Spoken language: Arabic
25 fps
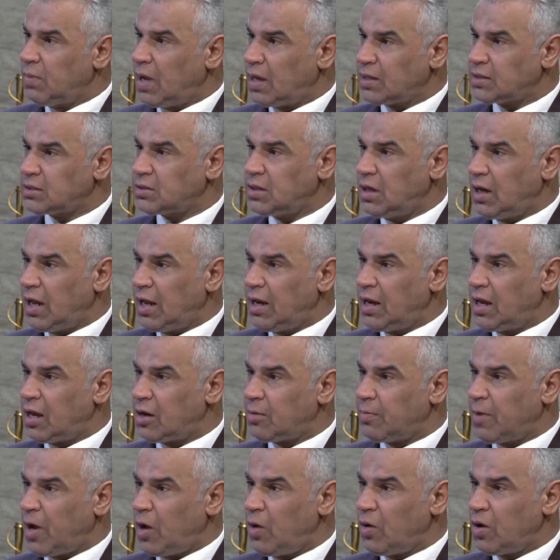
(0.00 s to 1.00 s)
حصل على
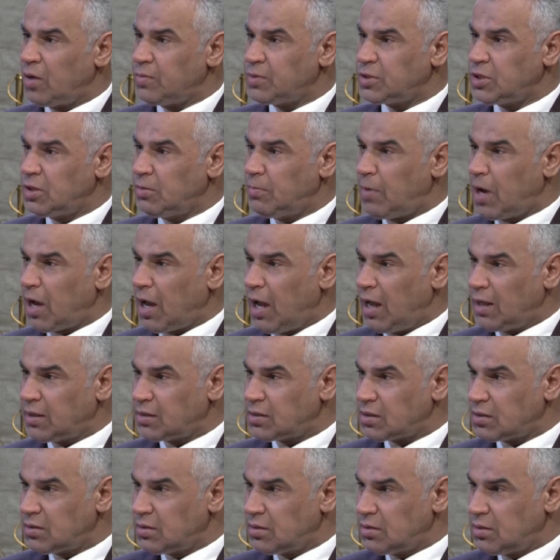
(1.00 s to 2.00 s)
54 مقعد
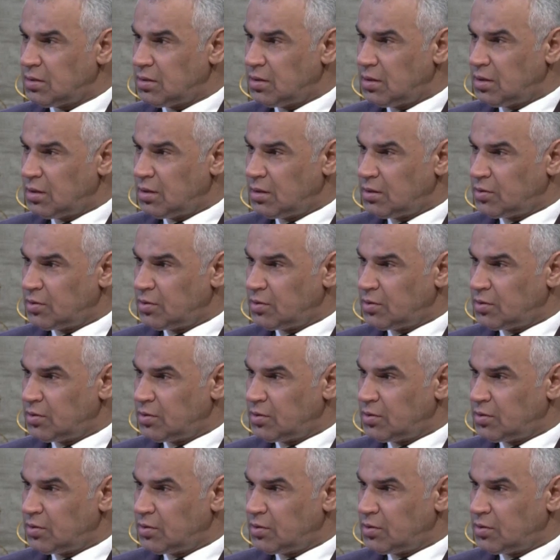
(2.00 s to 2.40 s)
مه.